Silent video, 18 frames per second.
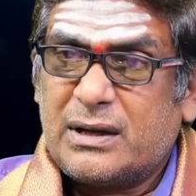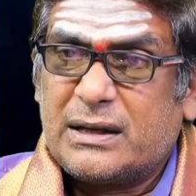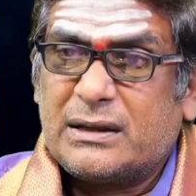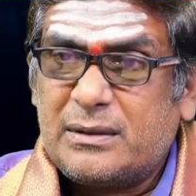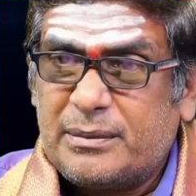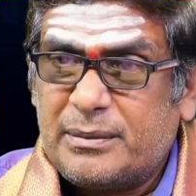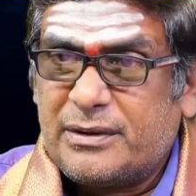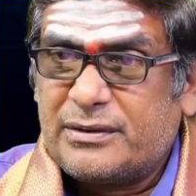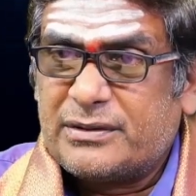కూడా
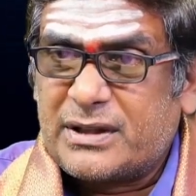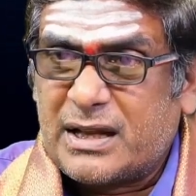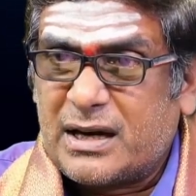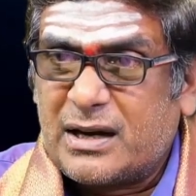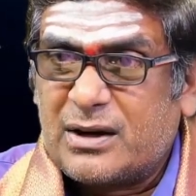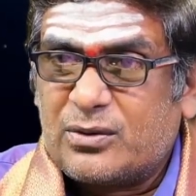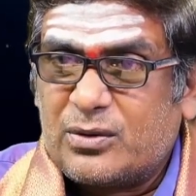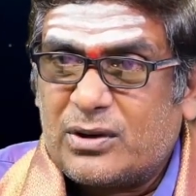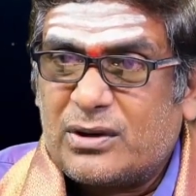అయితే మేము
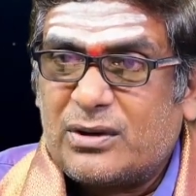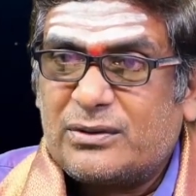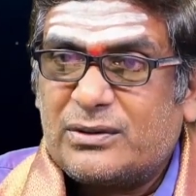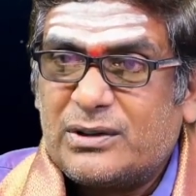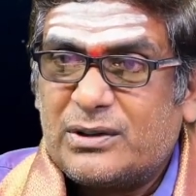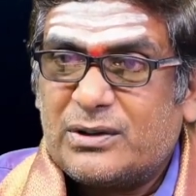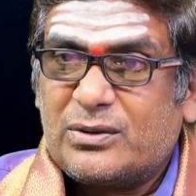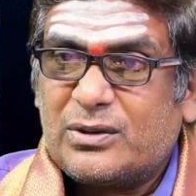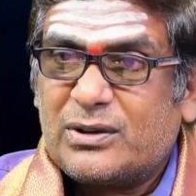స్థలాలు కొంటాం
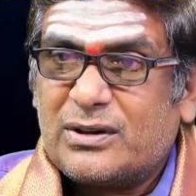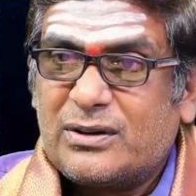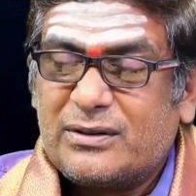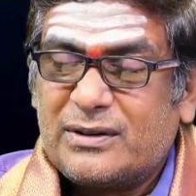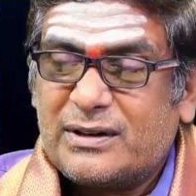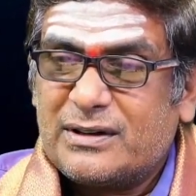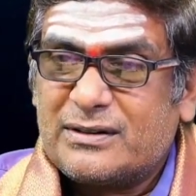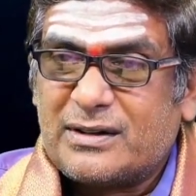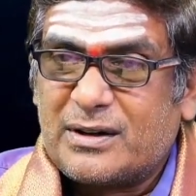ఇల్లు
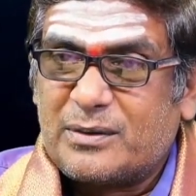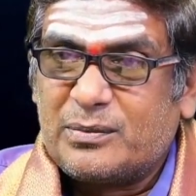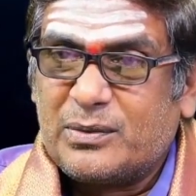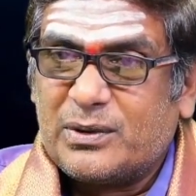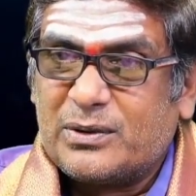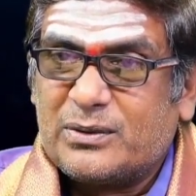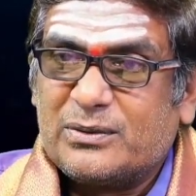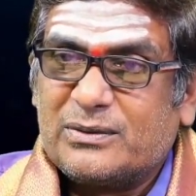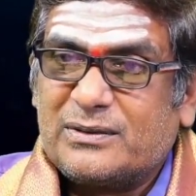కొంటాం అంటే
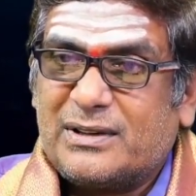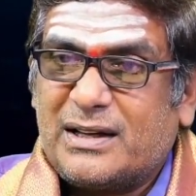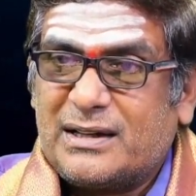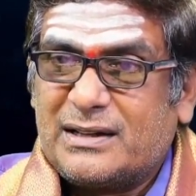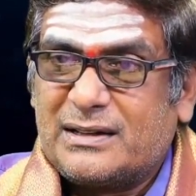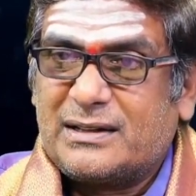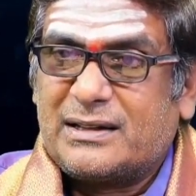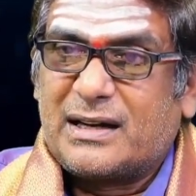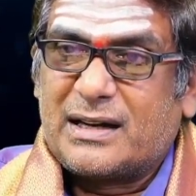సరిపోదు
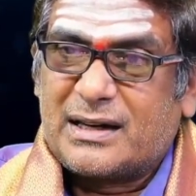దానికి mm.